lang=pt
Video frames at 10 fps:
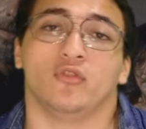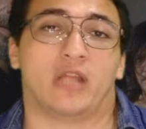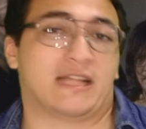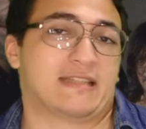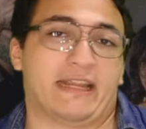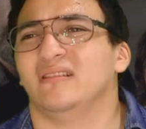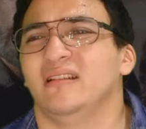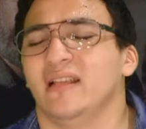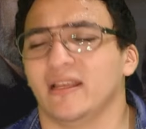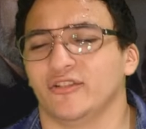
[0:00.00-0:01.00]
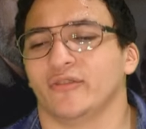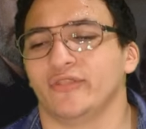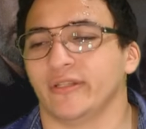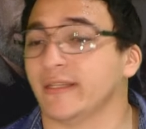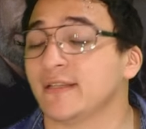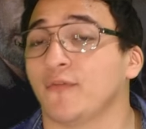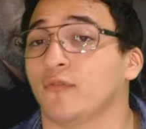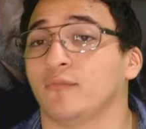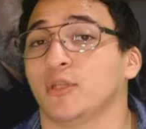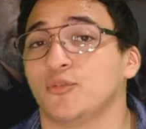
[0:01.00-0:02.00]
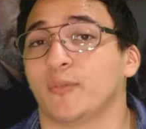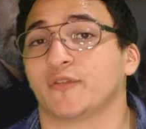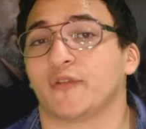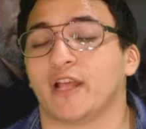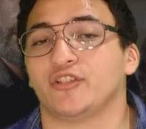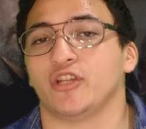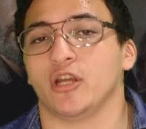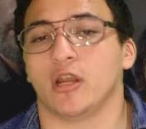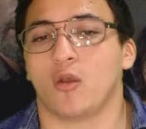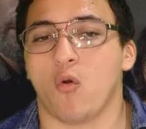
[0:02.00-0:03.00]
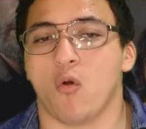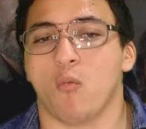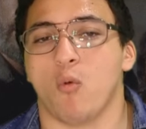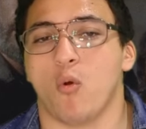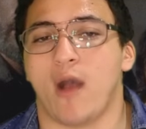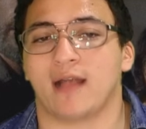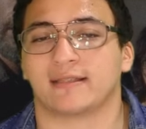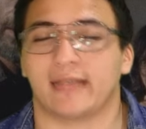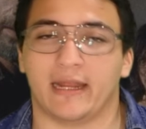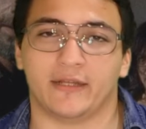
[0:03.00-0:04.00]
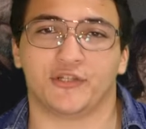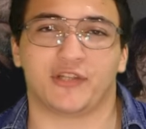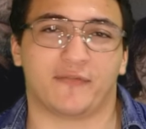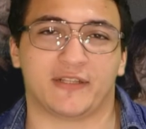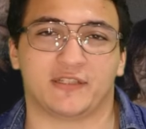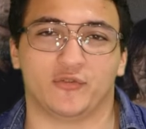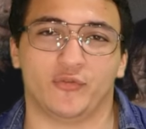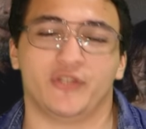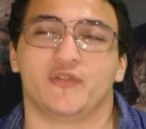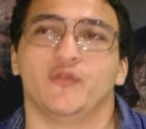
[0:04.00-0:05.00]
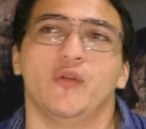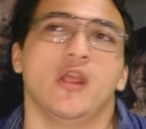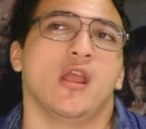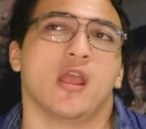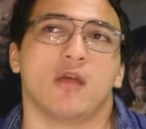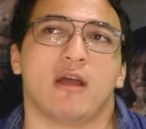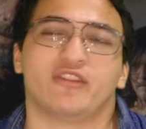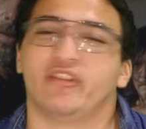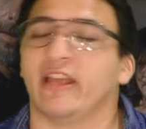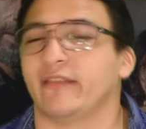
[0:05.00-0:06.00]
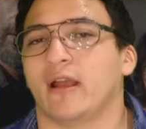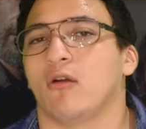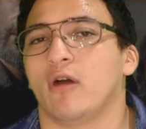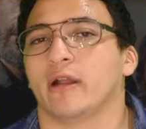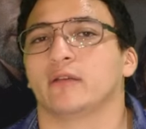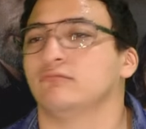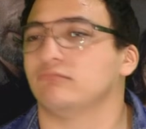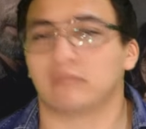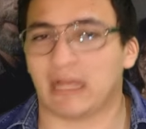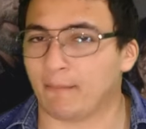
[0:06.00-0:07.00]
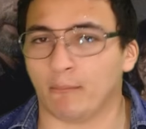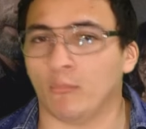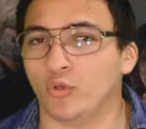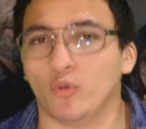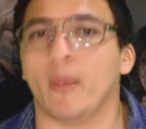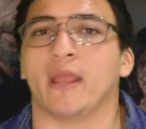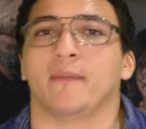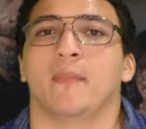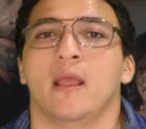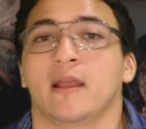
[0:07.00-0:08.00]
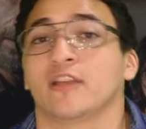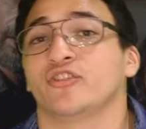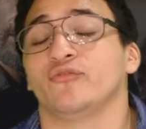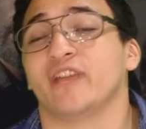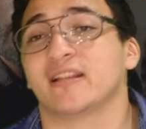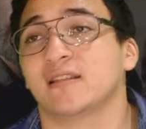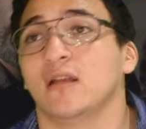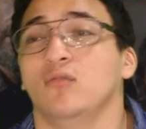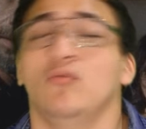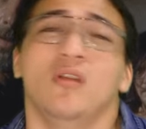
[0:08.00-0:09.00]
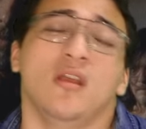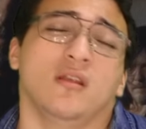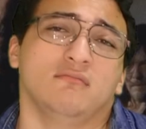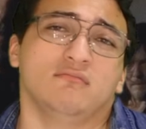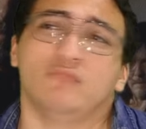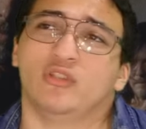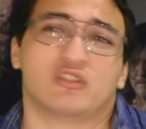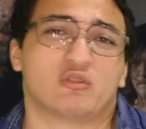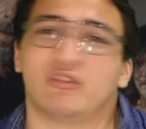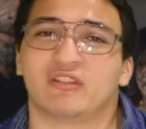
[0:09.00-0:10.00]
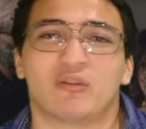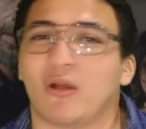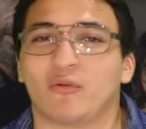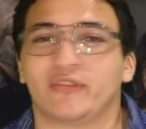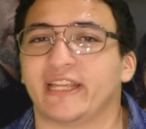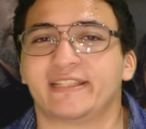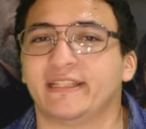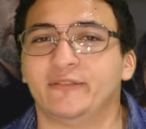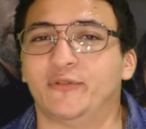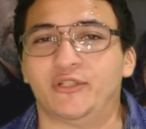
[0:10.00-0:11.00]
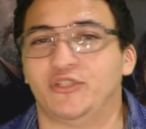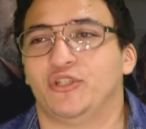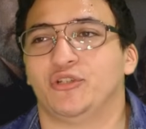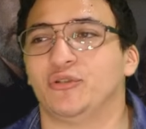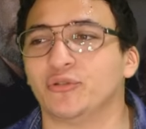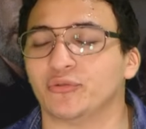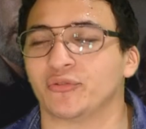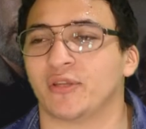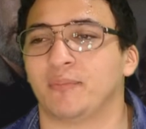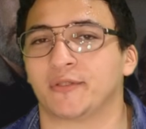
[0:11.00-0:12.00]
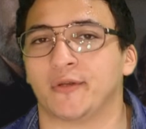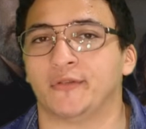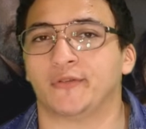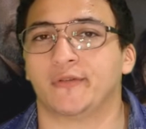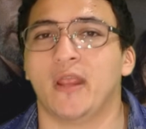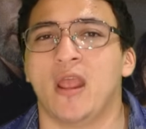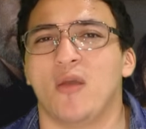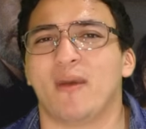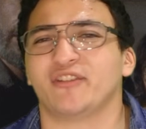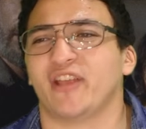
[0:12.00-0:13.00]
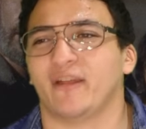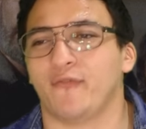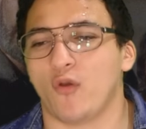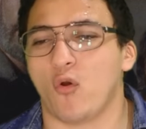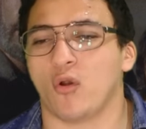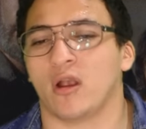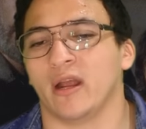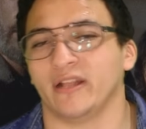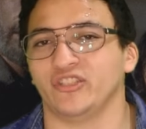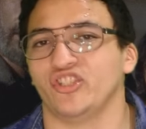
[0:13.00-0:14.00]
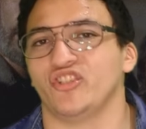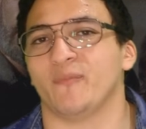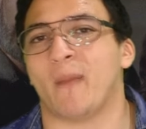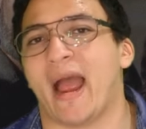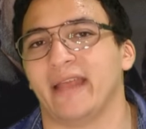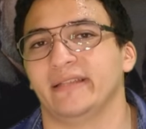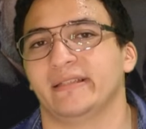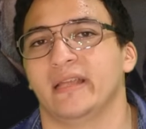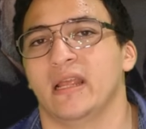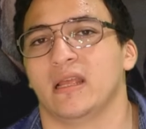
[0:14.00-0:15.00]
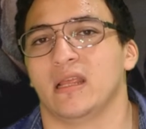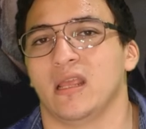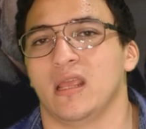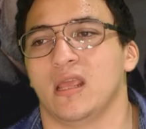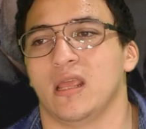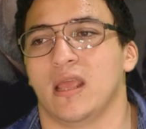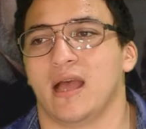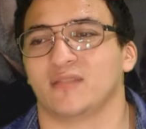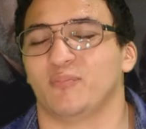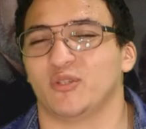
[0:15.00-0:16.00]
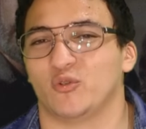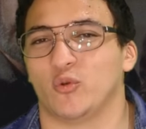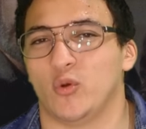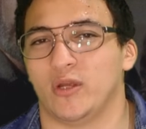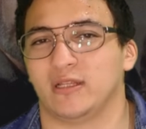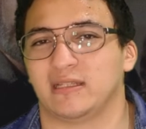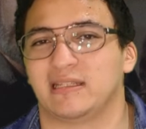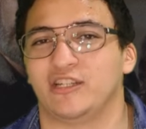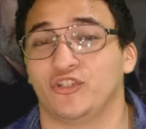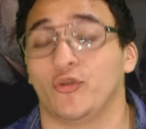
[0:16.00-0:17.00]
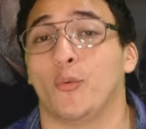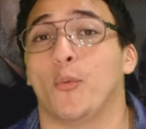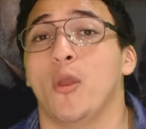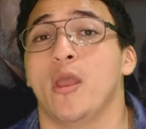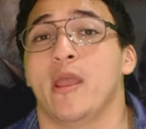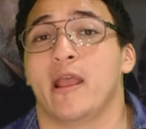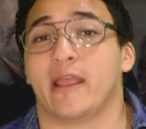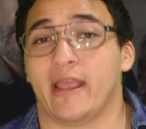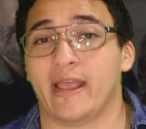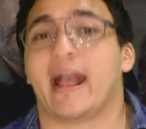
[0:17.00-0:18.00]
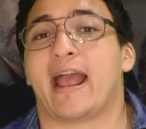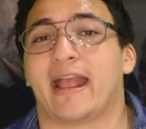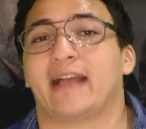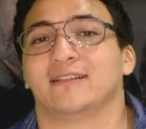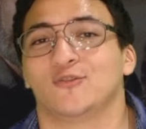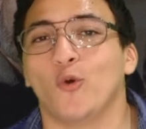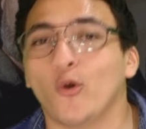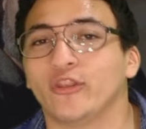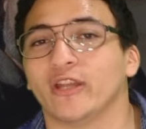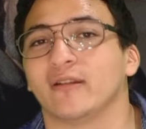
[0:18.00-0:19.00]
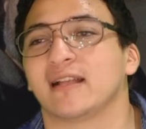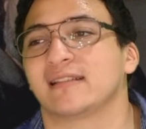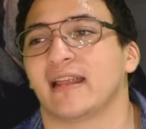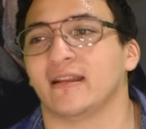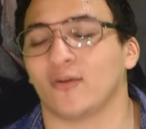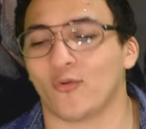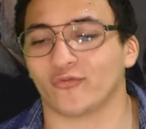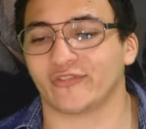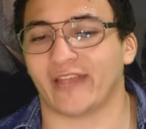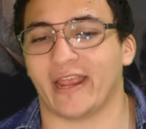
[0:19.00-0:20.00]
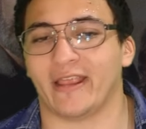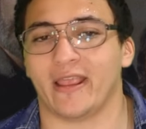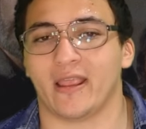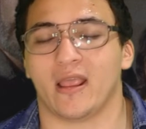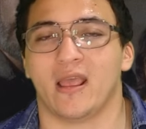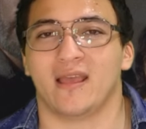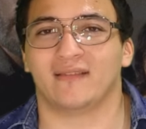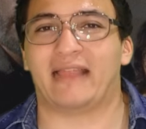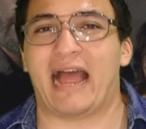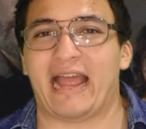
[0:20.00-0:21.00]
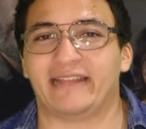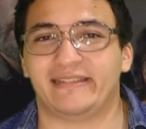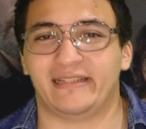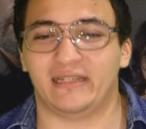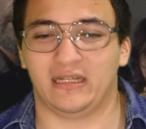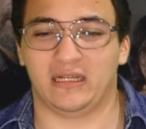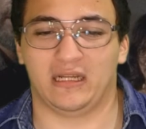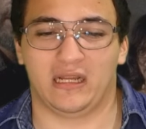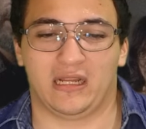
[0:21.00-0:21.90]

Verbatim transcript: na série. Em questão de desenvolvimento de personagem e como a série está fazendo isso, eu acho que até agora tá muito bem. Questão de ação, muitas coisas não acontecem durante os episódios. Eu acho que ela ficou grande demais e as pessoas que estão encarregadas do roteiro da série não conseguem dar esse